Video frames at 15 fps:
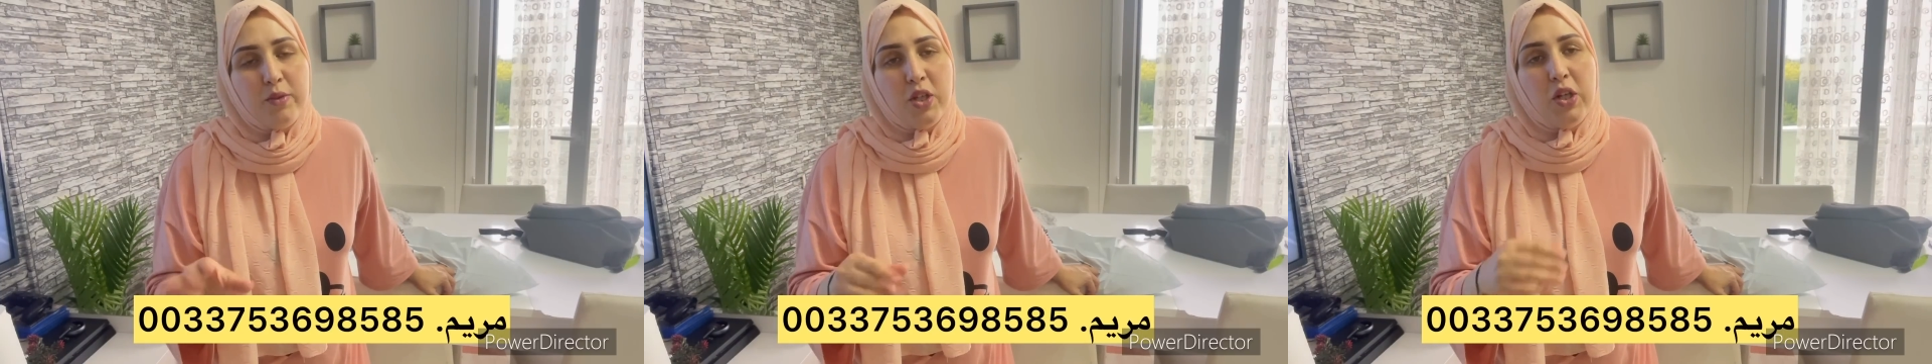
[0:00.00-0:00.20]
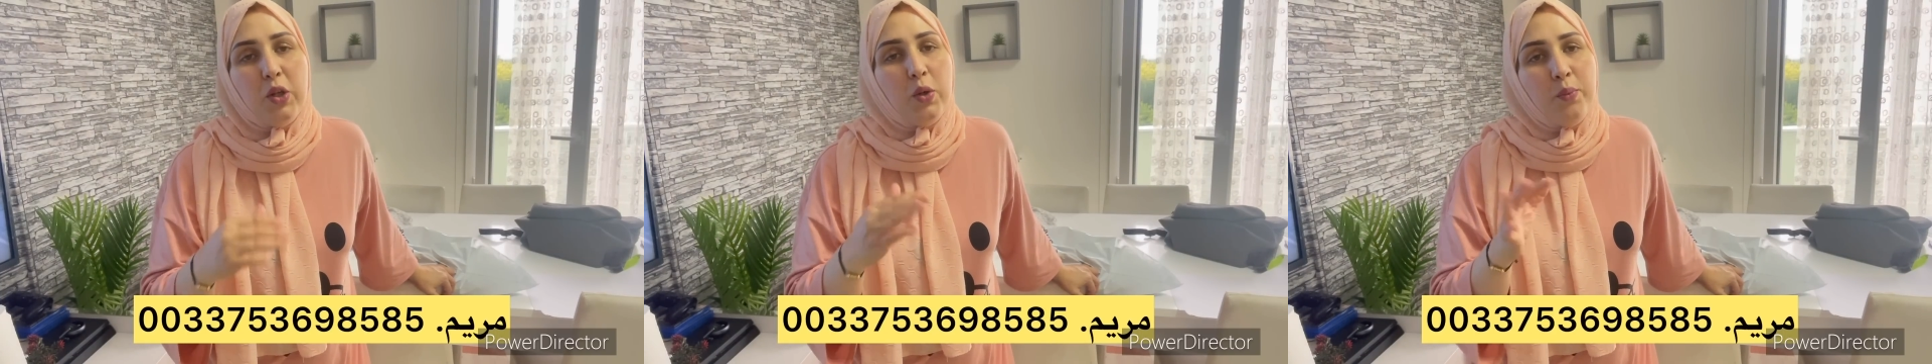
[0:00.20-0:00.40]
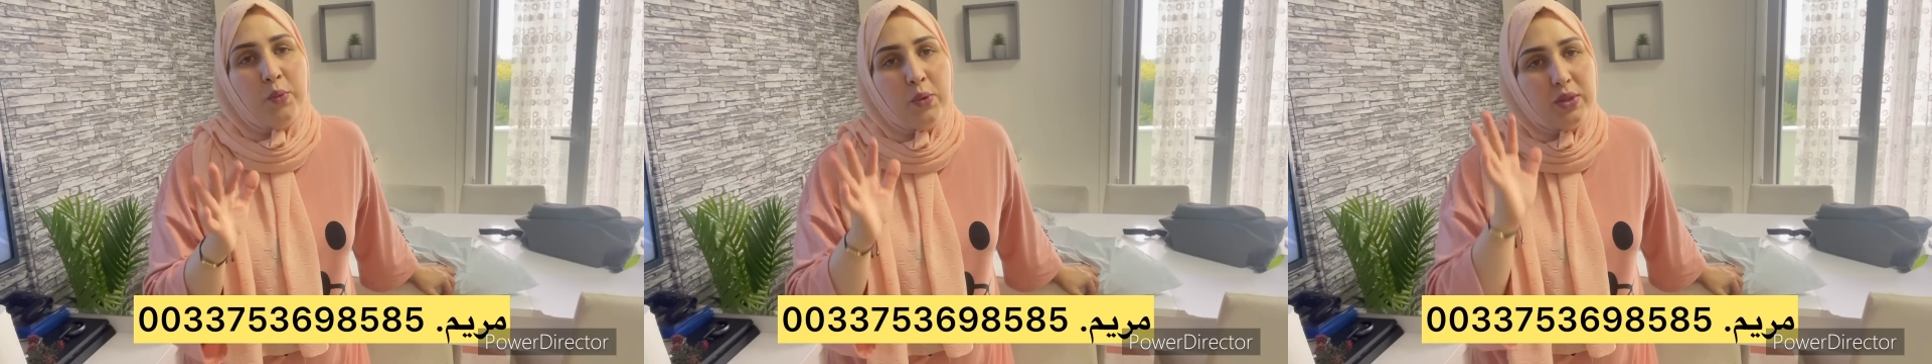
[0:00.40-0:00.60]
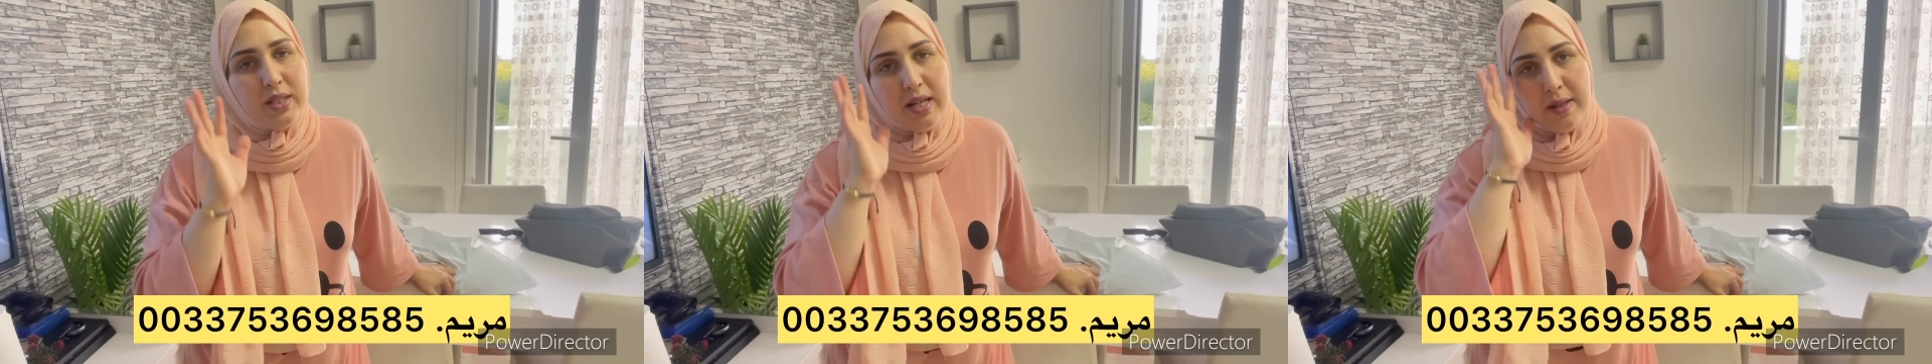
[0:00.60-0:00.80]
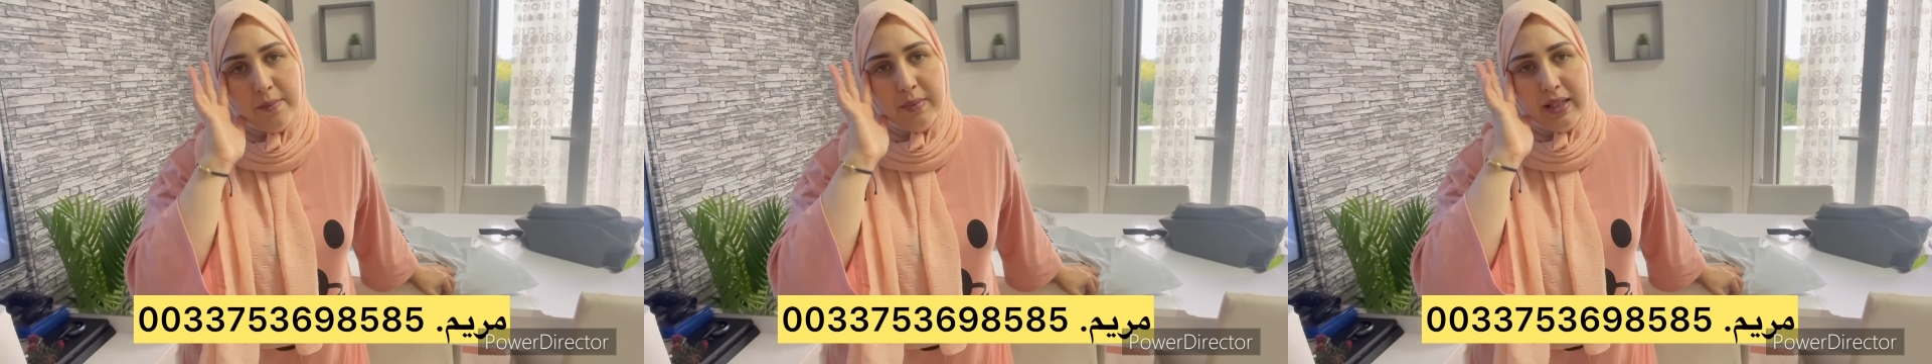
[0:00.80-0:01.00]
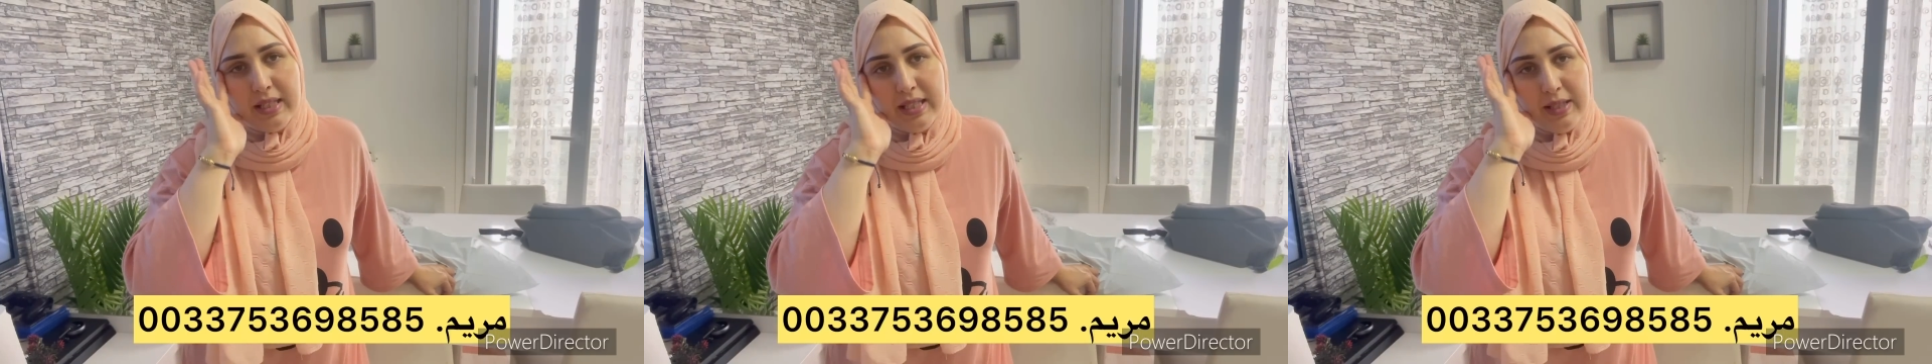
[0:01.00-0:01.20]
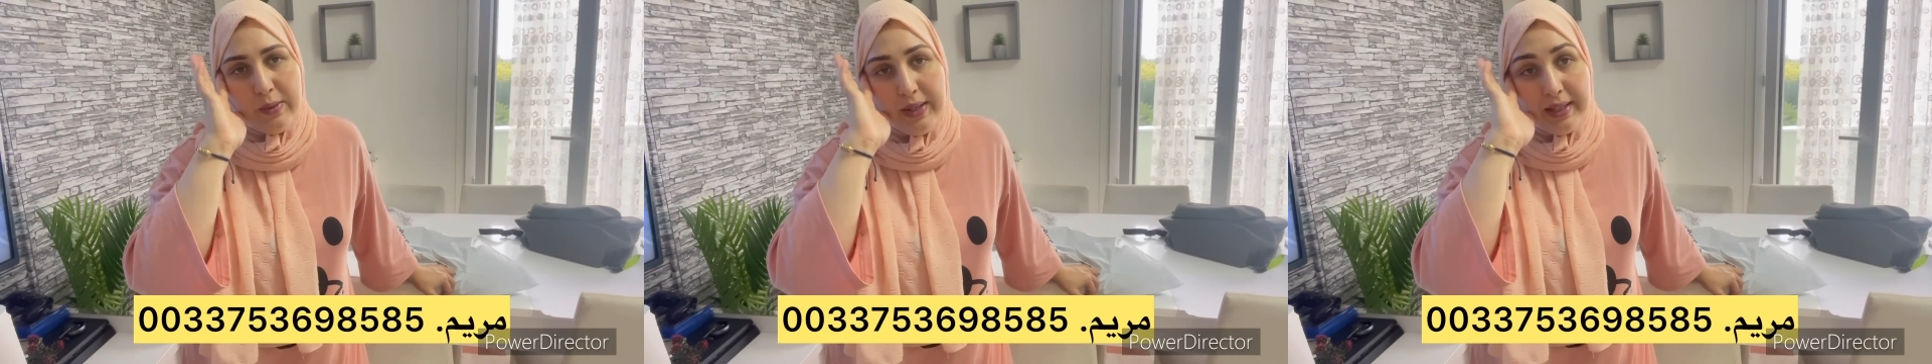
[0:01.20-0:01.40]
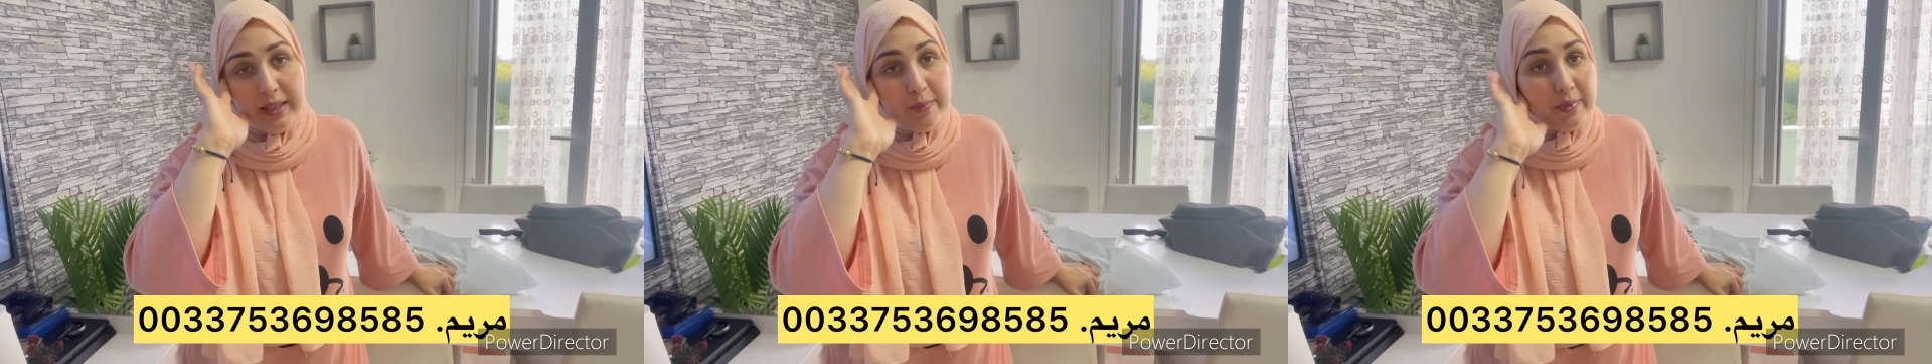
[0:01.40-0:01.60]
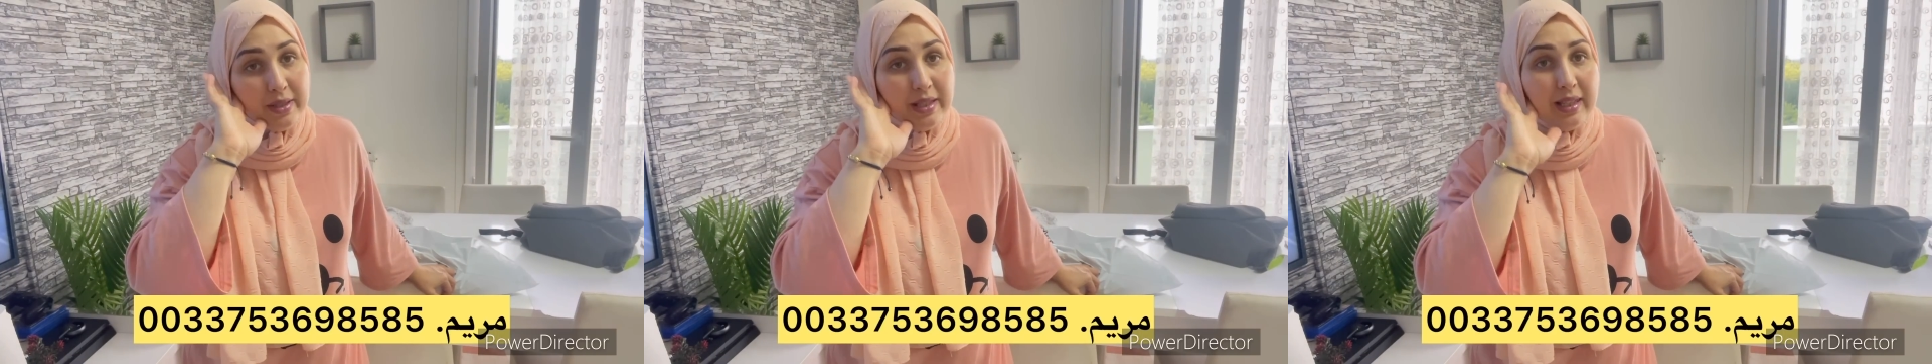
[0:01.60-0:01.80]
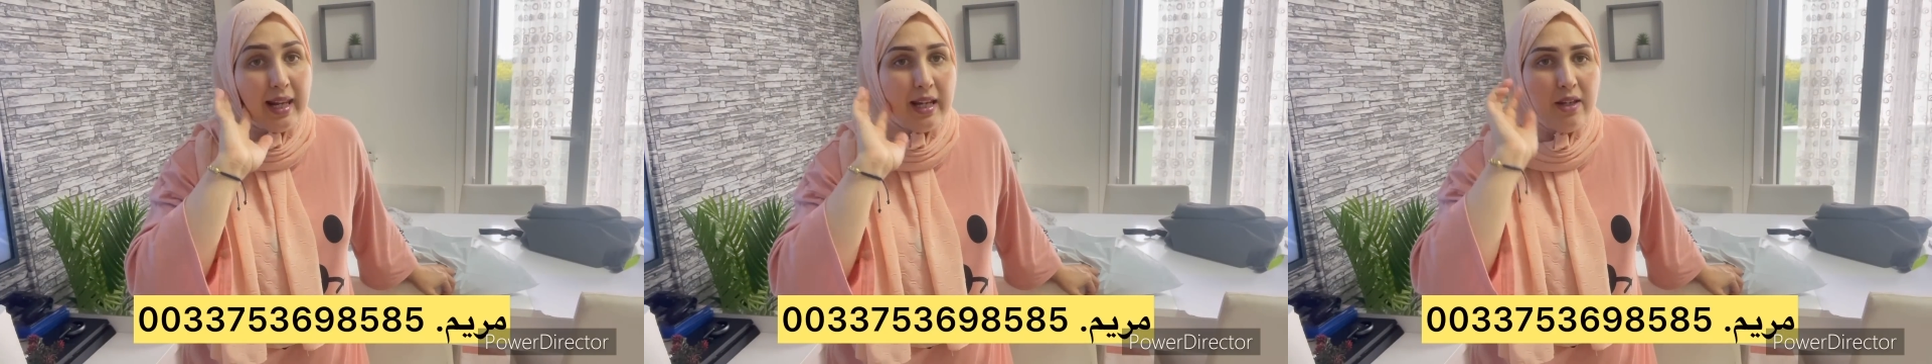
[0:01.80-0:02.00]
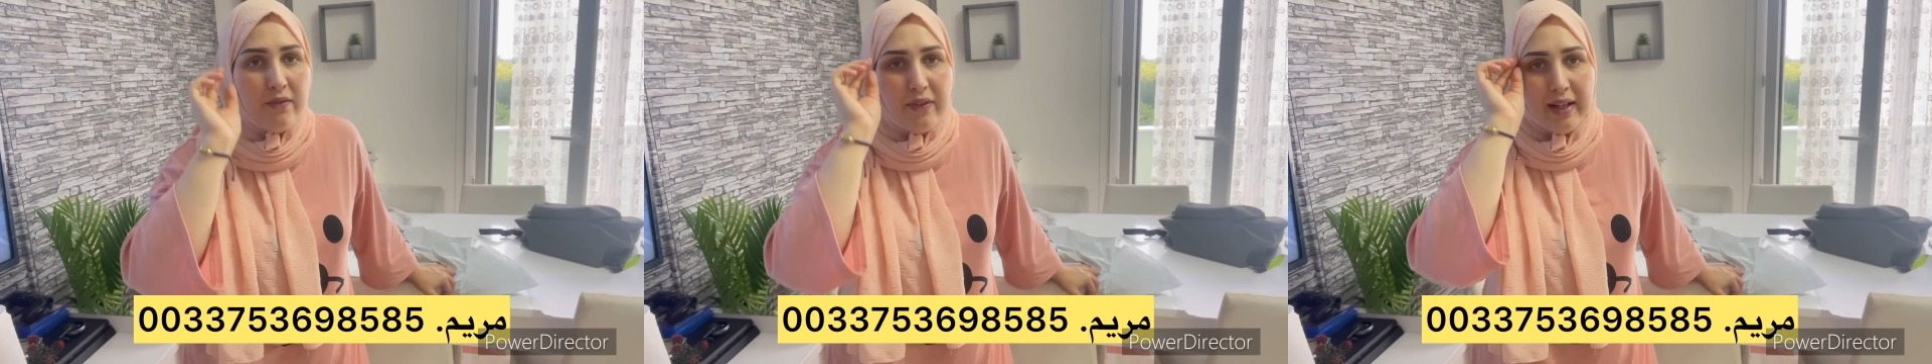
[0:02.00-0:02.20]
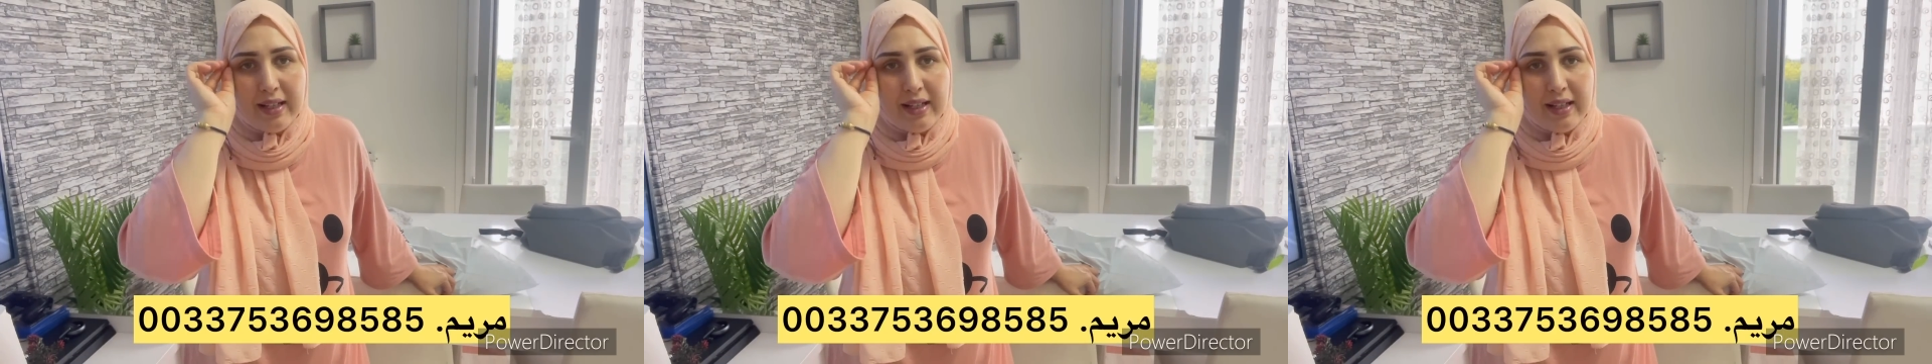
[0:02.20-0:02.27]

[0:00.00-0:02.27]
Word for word: عليكم وكثر من اختي واحد البنت ظريفه